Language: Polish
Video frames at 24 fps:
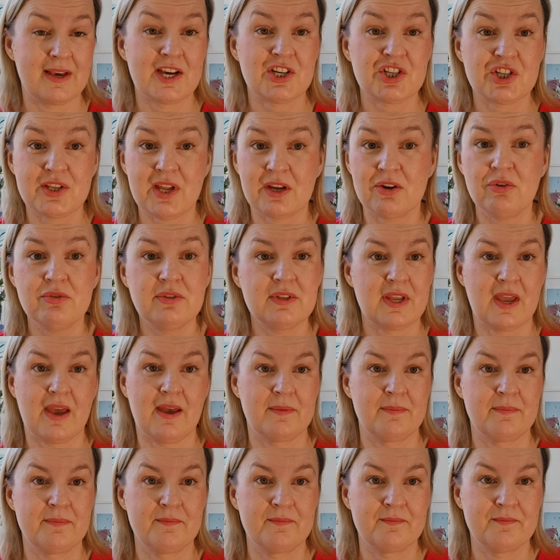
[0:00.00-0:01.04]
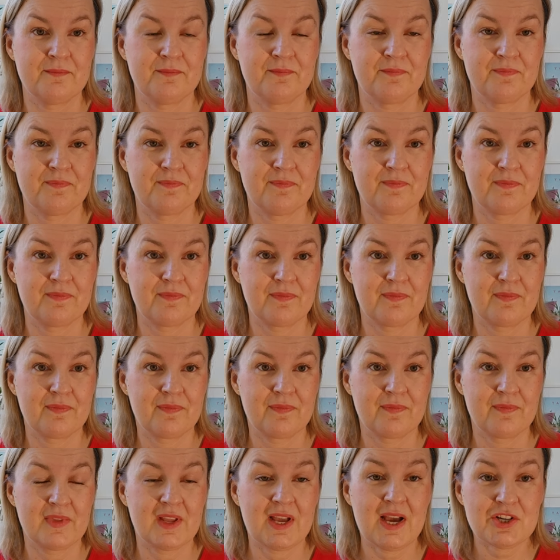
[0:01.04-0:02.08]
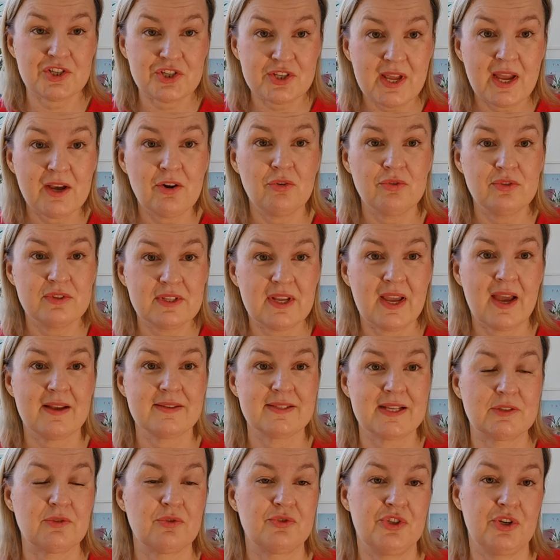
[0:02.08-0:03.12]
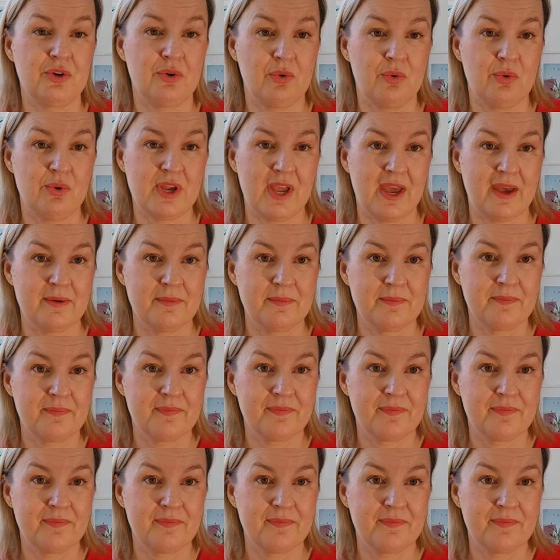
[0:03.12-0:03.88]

Każdego dnia. Każdego dnia za to dziękuję.